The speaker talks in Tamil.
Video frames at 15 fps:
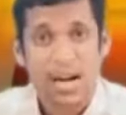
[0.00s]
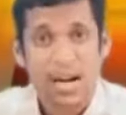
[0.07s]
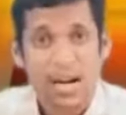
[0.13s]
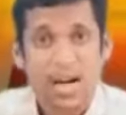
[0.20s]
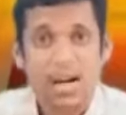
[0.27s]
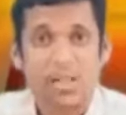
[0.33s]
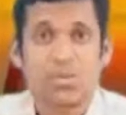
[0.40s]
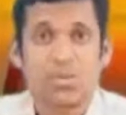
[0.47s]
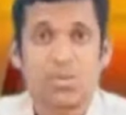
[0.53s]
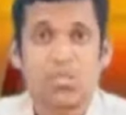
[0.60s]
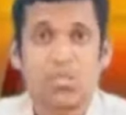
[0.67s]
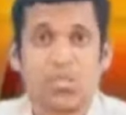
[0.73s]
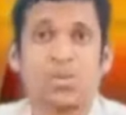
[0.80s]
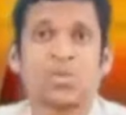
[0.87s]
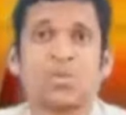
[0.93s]
காலை தொங்க
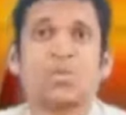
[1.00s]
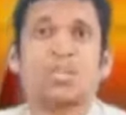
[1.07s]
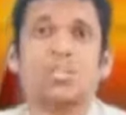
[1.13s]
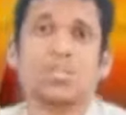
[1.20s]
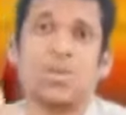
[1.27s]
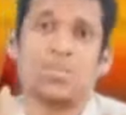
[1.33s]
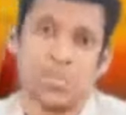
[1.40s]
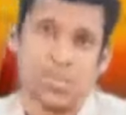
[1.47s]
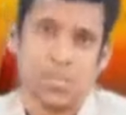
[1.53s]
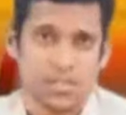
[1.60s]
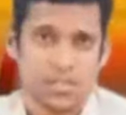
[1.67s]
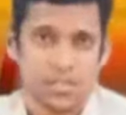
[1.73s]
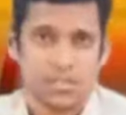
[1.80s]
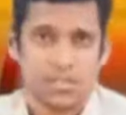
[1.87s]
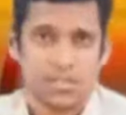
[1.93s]
போட்டு உட்காந்து
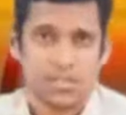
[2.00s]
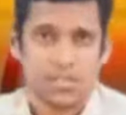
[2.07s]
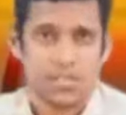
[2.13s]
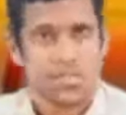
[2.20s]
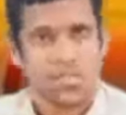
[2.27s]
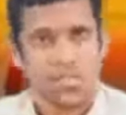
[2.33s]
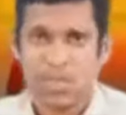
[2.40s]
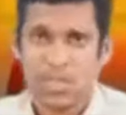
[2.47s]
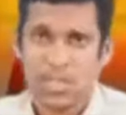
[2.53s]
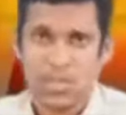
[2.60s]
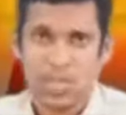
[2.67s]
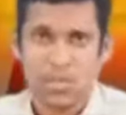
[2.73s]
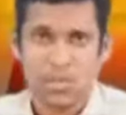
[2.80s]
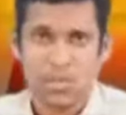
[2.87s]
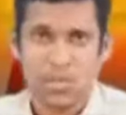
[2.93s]
சாப்பிடக்கூடாது
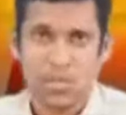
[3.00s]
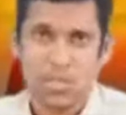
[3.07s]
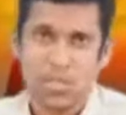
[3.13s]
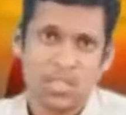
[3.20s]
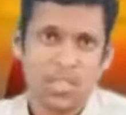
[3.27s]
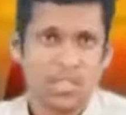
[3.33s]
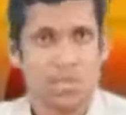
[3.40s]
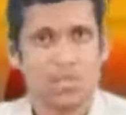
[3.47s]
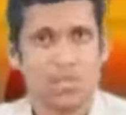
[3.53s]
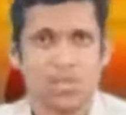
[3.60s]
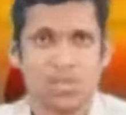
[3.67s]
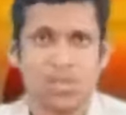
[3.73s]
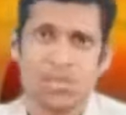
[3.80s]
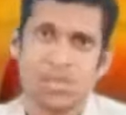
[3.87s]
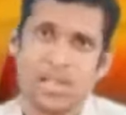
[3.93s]
சமணங்கால் போட்டு உட்காந்தா
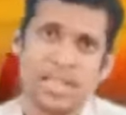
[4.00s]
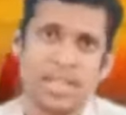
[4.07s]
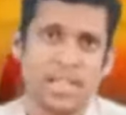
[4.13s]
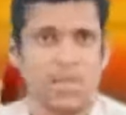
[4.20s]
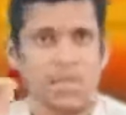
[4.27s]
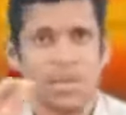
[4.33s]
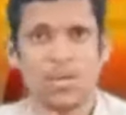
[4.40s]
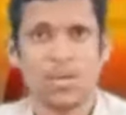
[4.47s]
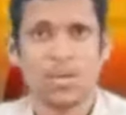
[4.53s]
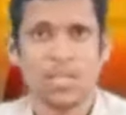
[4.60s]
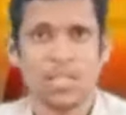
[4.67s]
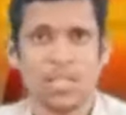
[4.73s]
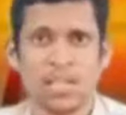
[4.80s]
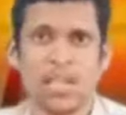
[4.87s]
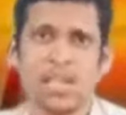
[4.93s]
சாப்பிடணும் டைனிங் டேபிளில்
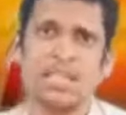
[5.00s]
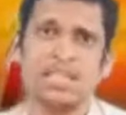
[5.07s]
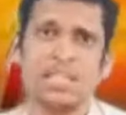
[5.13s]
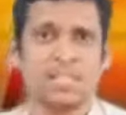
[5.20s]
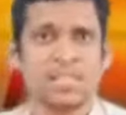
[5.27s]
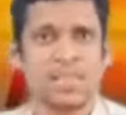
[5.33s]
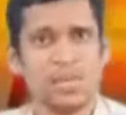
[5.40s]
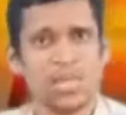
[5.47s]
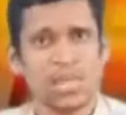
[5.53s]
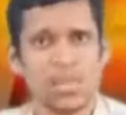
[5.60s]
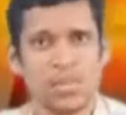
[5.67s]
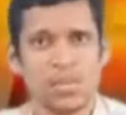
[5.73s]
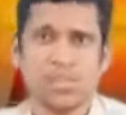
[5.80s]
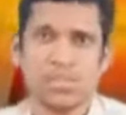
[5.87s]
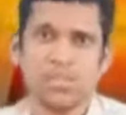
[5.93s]
உட்காந்துக்குங்க
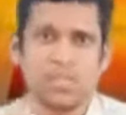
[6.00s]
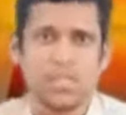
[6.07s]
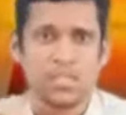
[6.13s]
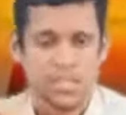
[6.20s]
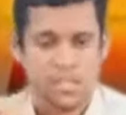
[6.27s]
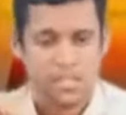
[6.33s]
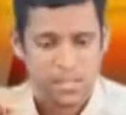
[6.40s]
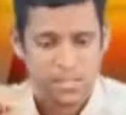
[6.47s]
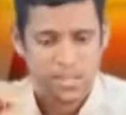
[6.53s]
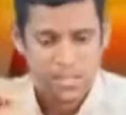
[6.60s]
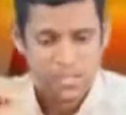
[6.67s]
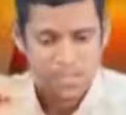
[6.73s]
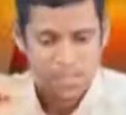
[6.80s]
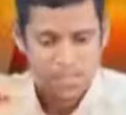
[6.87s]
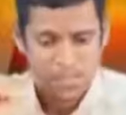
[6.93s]
சமணங்கால் போட்டு உட்காந்துக்குங்க
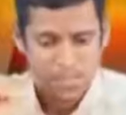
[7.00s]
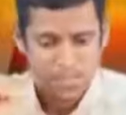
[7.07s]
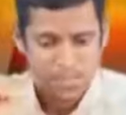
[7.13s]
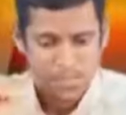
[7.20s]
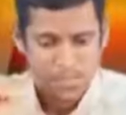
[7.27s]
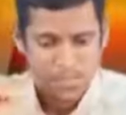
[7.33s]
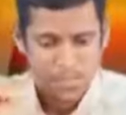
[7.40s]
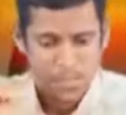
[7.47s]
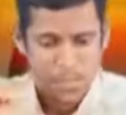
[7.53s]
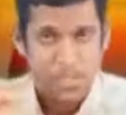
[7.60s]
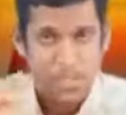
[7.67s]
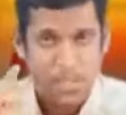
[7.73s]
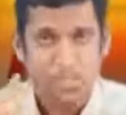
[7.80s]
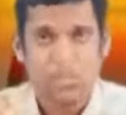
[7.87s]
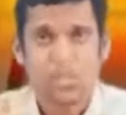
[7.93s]

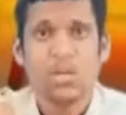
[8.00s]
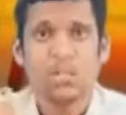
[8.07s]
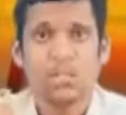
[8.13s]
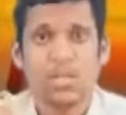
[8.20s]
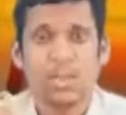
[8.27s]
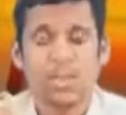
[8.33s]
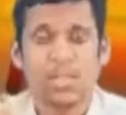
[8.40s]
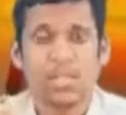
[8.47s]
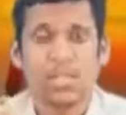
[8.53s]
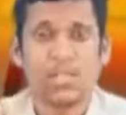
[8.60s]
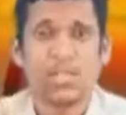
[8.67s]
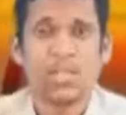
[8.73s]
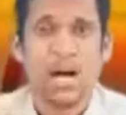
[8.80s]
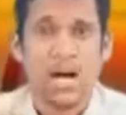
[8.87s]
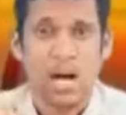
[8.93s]
பதிமூணாவது பாயிண்ட்டு
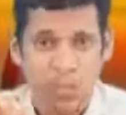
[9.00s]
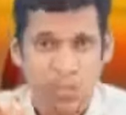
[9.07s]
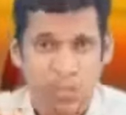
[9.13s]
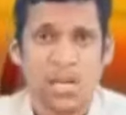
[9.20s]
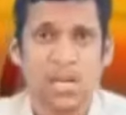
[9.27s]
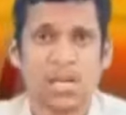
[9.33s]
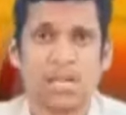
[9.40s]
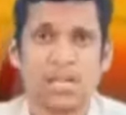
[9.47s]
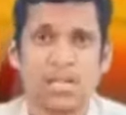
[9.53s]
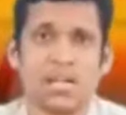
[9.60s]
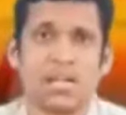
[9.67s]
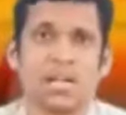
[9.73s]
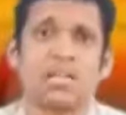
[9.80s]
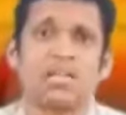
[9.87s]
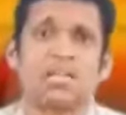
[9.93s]
அம்மாக்கள்
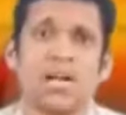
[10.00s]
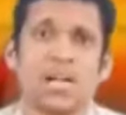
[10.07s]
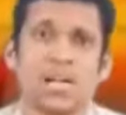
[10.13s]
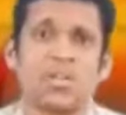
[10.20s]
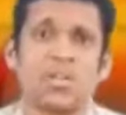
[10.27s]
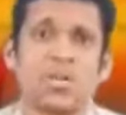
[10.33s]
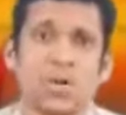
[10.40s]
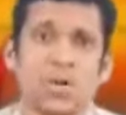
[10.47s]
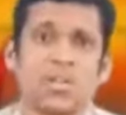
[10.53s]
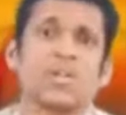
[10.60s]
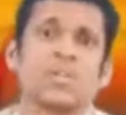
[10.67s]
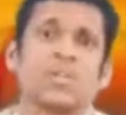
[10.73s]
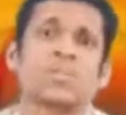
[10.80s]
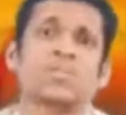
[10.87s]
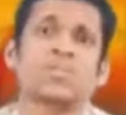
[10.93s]
தன்
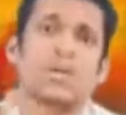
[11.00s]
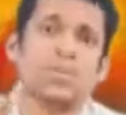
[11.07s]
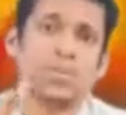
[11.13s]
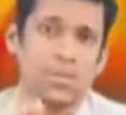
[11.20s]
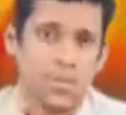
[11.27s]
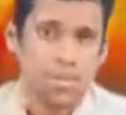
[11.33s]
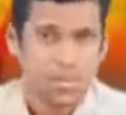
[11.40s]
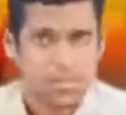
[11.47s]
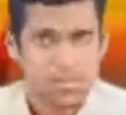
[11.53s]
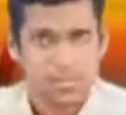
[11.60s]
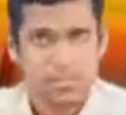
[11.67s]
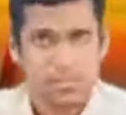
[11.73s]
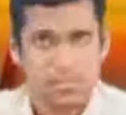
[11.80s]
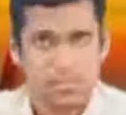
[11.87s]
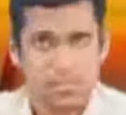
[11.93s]
குழந்தையோட உட்காந்து சாப்பிடக்கூடாது
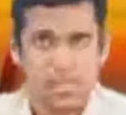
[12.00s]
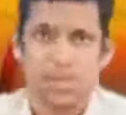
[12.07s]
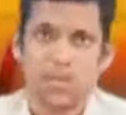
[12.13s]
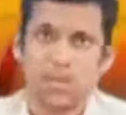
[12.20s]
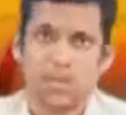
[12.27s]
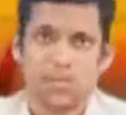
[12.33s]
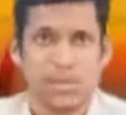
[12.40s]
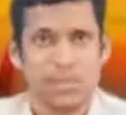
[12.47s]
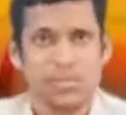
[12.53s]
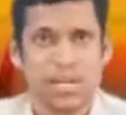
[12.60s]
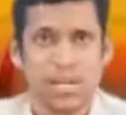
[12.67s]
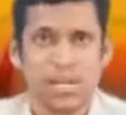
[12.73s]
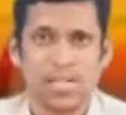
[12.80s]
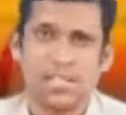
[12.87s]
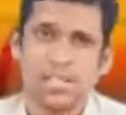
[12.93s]
அவங்களுக்கு
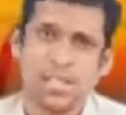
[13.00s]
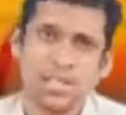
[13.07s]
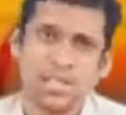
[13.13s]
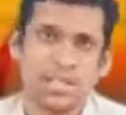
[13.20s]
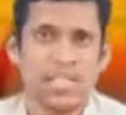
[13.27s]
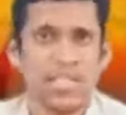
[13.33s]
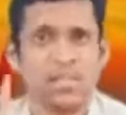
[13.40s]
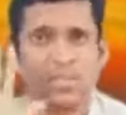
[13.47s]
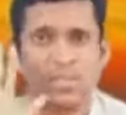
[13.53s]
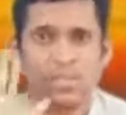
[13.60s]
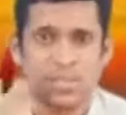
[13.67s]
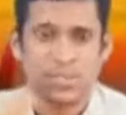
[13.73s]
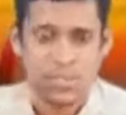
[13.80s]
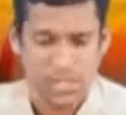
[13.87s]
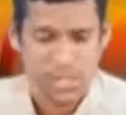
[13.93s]
பரிமாறிட்டு தனியாக உட்காந்து
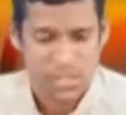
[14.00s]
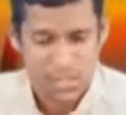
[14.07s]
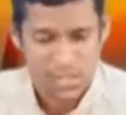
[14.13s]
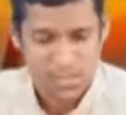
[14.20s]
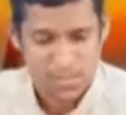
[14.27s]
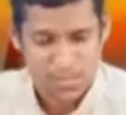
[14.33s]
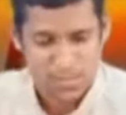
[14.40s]
சாப்பிட்டுக்குங்க